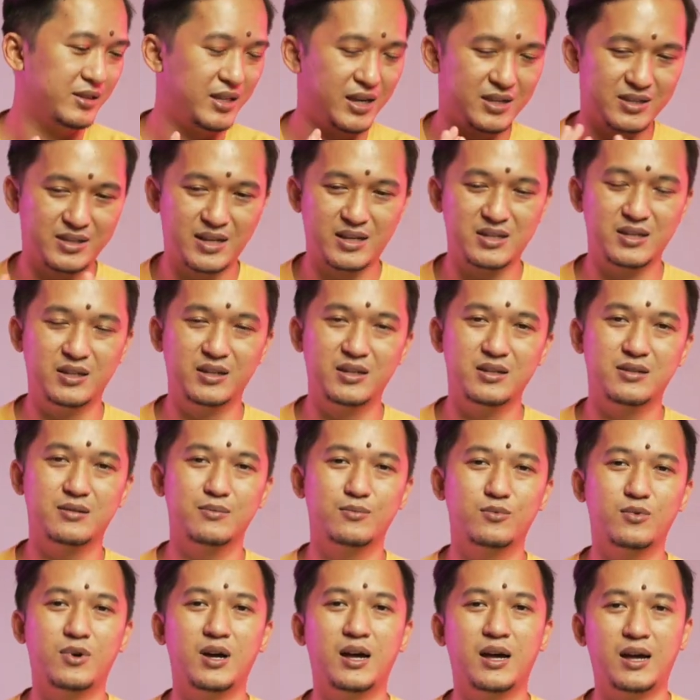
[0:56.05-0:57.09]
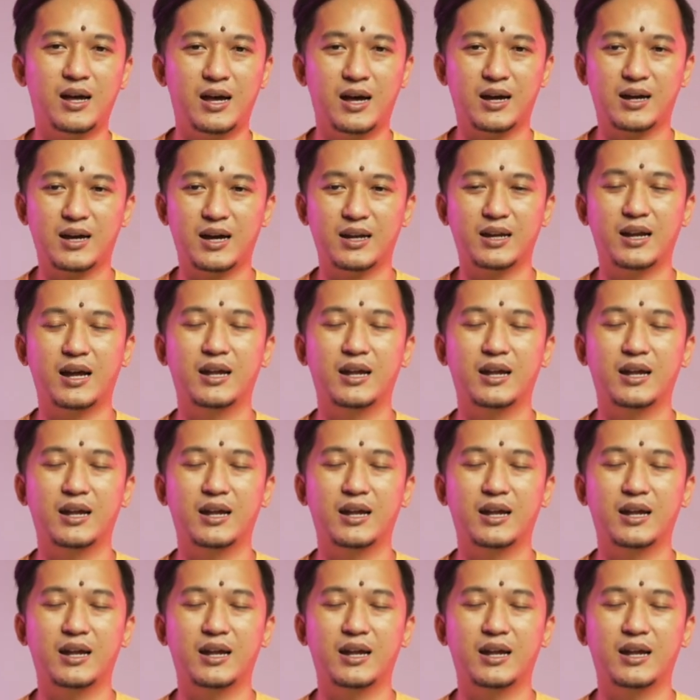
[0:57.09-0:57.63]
tas-tas ini semua akan